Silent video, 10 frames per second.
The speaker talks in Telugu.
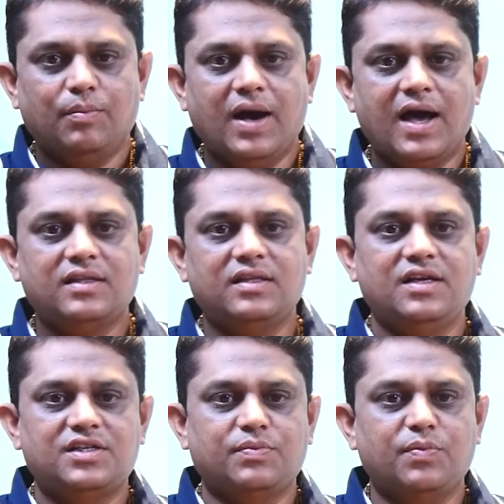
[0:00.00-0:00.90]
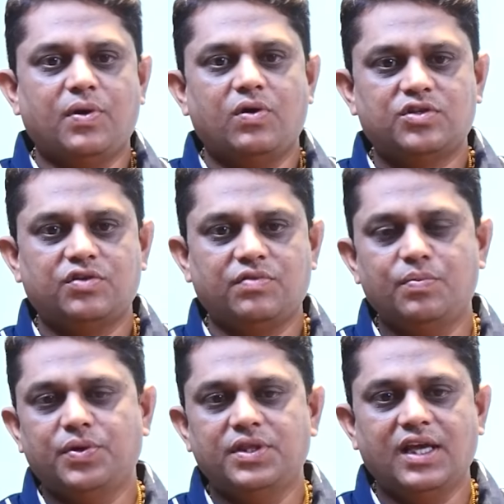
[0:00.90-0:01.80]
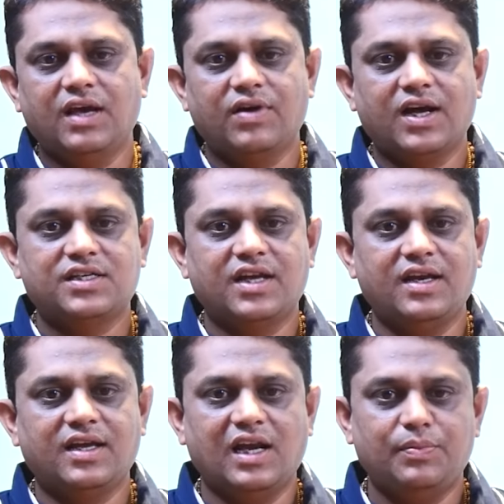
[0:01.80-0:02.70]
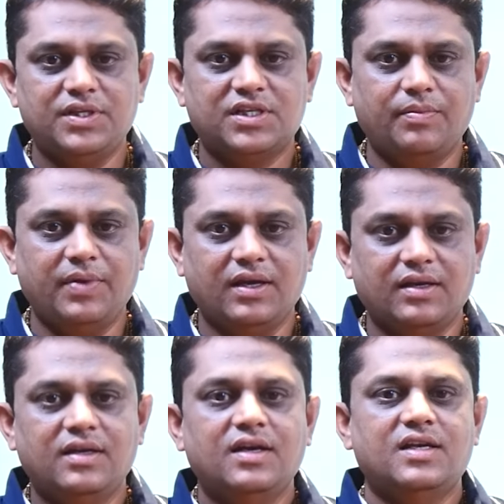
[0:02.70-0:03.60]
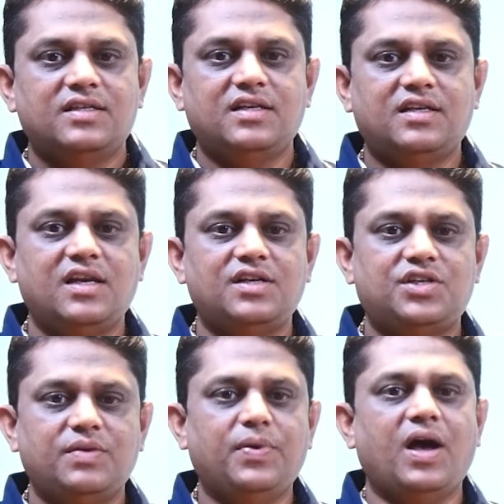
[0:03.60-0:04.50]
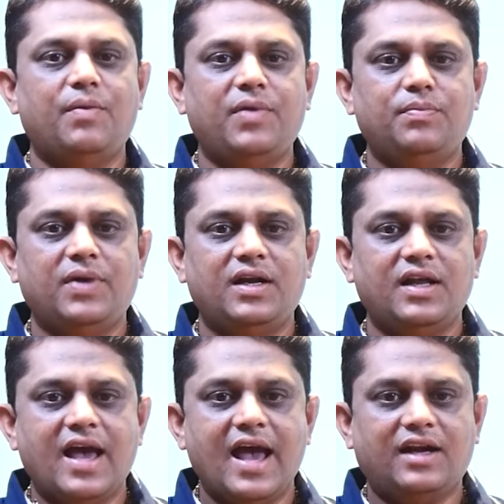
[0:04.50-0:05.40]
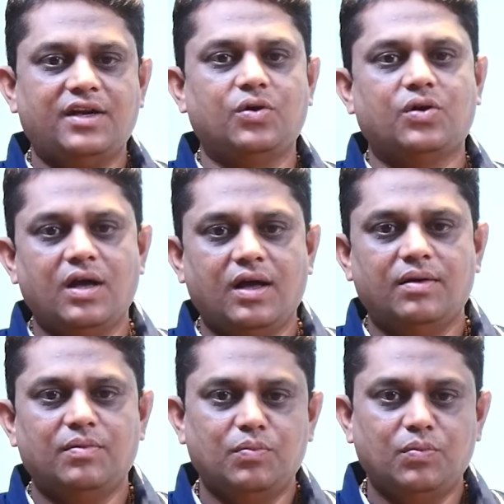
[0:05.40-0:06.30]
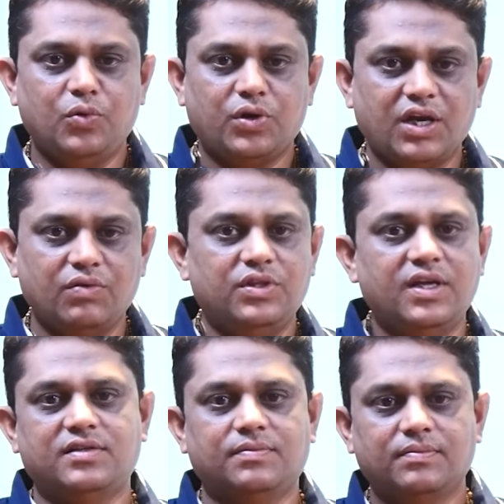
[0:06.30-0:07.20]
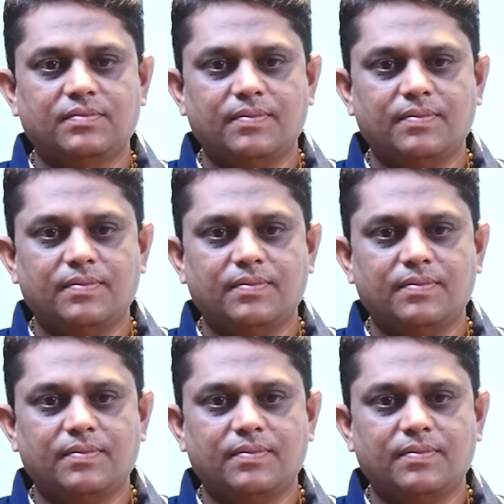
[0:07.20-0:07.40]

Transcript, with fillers: భారతదేశపు పౌరసత్వం పొందే అవకాశాన్ని కల్పించడమే సిటిజన్షిప్ అమెండ్మెంట్ యాక్ట్ యొక్క ముఖ్య ఉద్దేశం